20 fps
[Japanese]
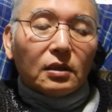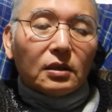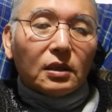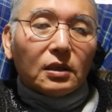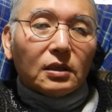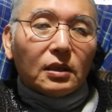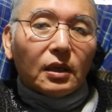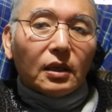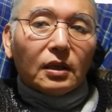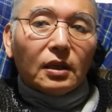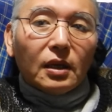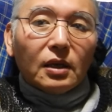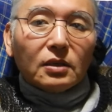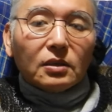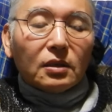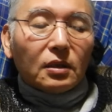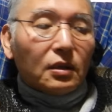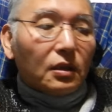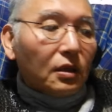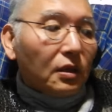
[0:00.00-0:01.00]
全然桁
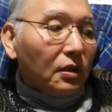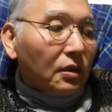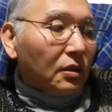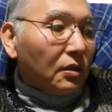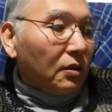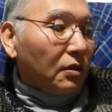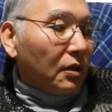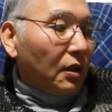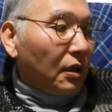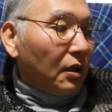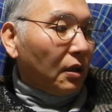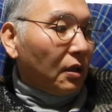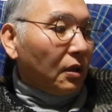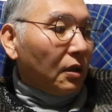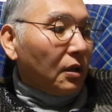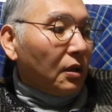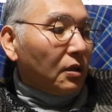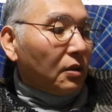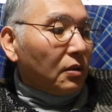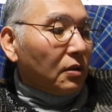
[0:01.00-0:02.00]
外れて進んだ
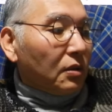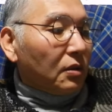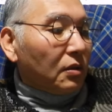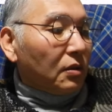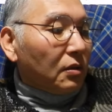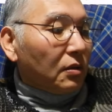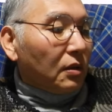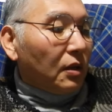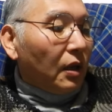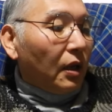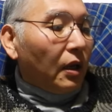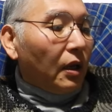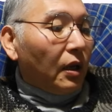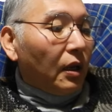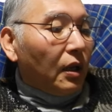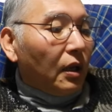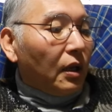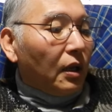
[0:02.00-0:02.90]
技術で、